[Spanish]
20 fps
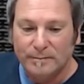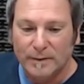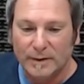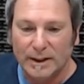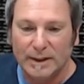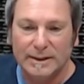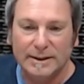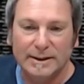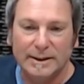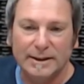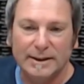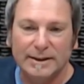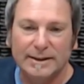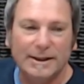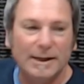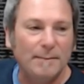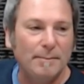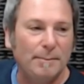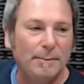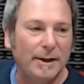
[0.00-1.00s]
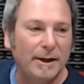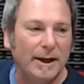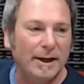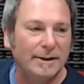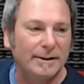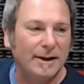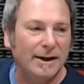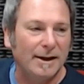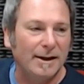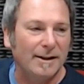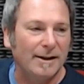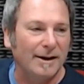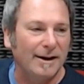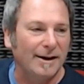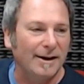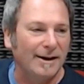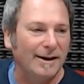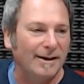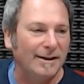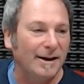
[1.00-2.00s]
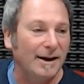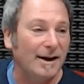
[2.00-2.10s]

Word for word: y, siempre atrás de,